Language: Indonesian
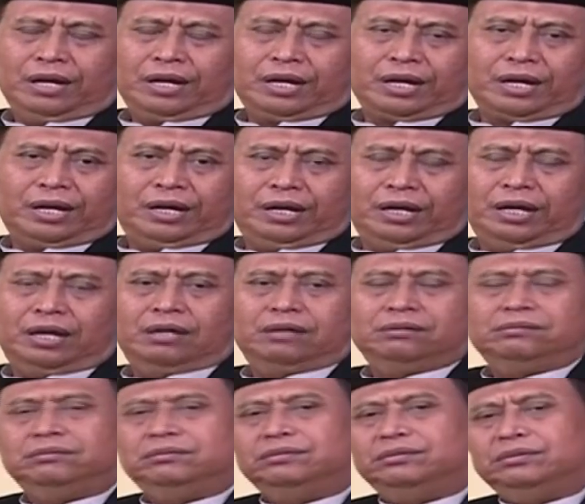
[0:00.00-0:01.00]
Karena
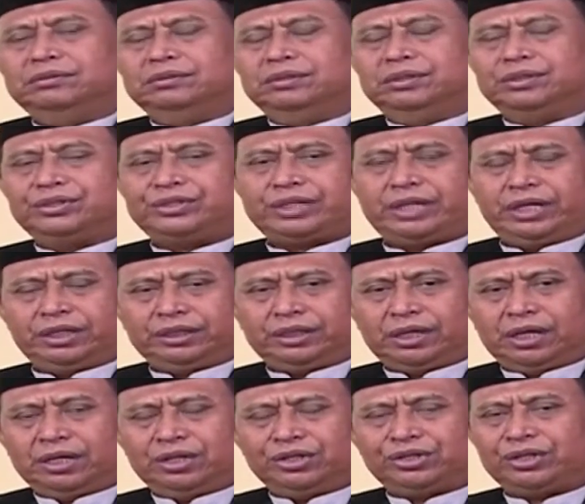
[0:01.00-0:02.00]

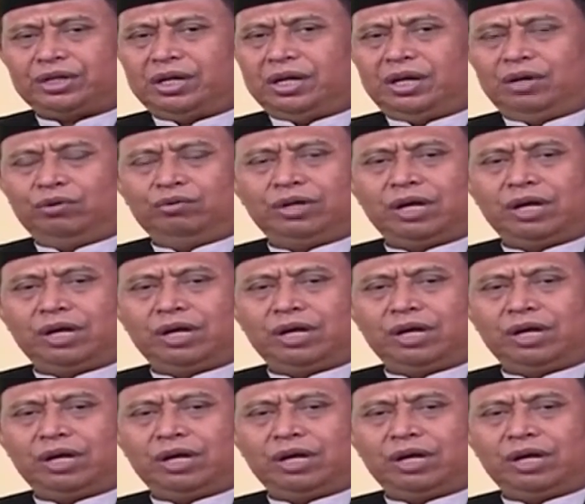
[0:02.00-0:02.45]
setan selalu